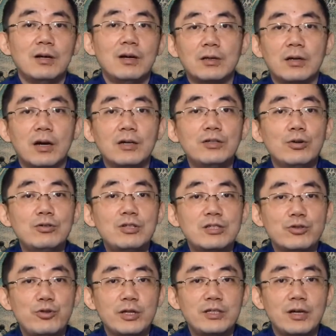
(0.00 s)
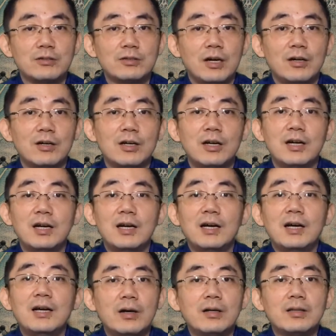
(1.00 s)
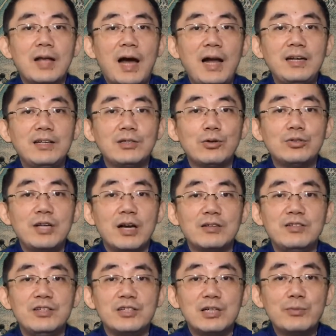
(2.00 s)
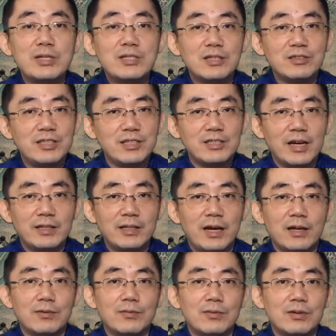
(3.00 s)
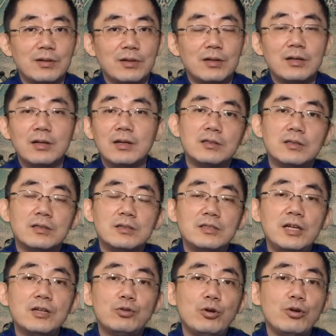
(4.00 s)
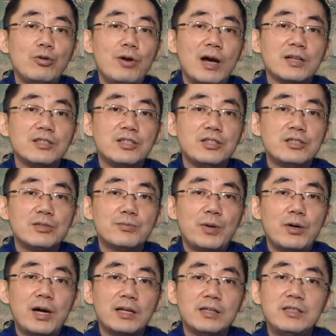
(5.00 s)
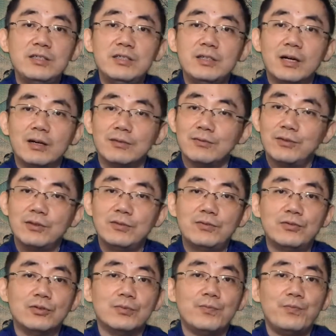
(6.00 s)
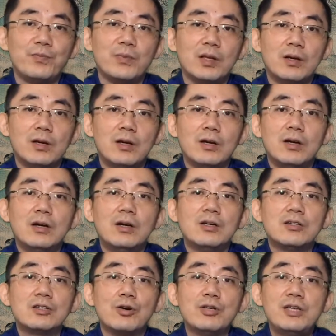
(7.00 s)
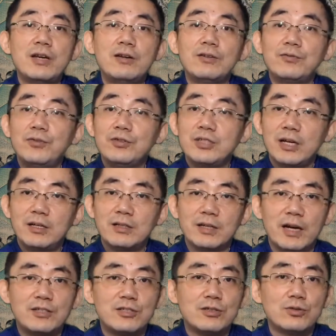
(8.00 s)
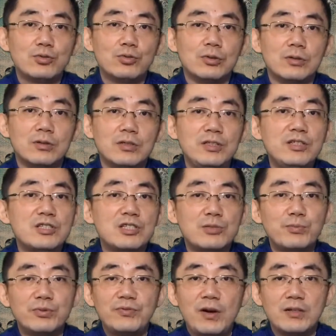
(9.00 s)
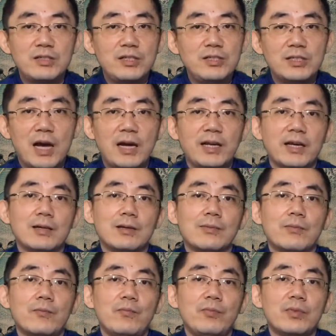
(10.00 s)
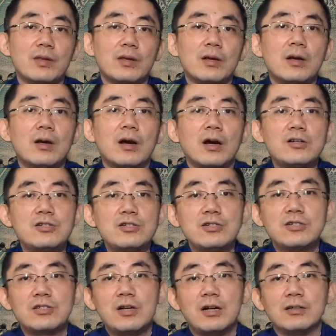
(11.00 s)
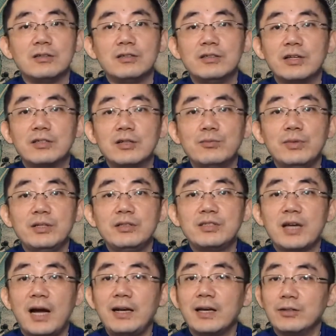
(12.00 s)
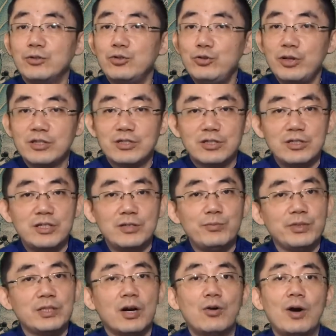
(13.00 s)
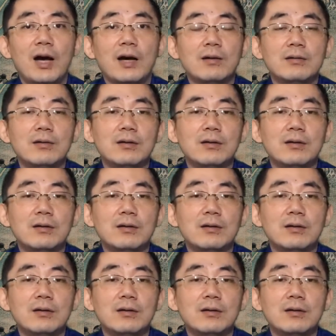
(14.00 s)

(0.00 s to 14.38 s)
而尤氏却笑道：“哪里都像你这么正经人呢？”这个对话其实包含的意义很丰富。首先，凤姐很爱吃醋，一直不放心贾琏，而事实上也证明贾琏确实心比较花。